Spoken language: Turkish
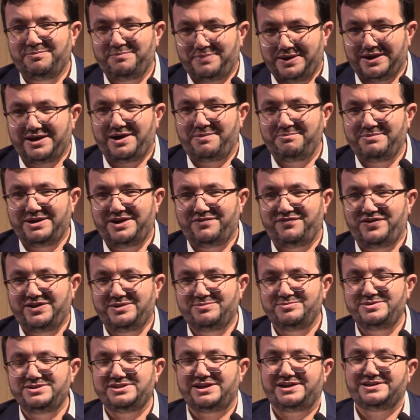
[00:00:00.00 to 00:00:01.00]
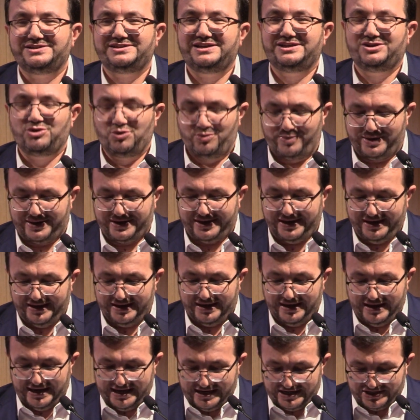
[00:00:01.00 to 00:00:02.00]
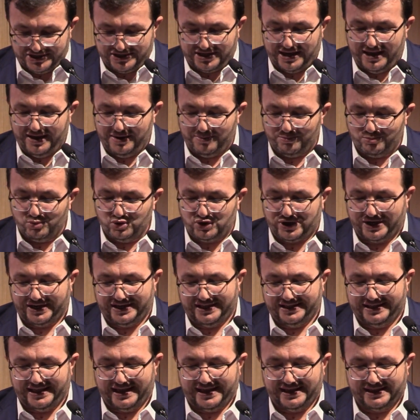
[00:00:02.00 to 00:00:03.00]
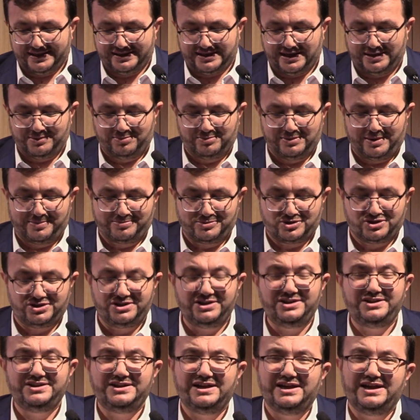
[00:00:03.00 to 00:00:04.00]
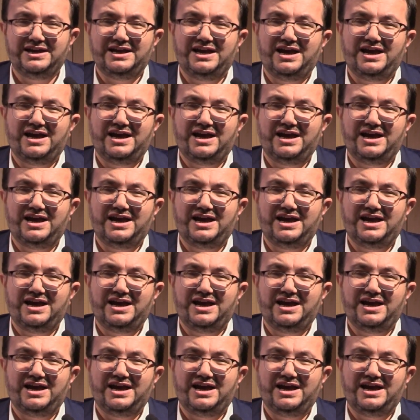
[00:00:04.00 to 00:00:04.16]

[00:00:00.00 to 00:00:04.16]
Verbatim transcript: Peygamber Efendimiz Hazreti Ömer'i işte bu şekilde tanımlamıştır.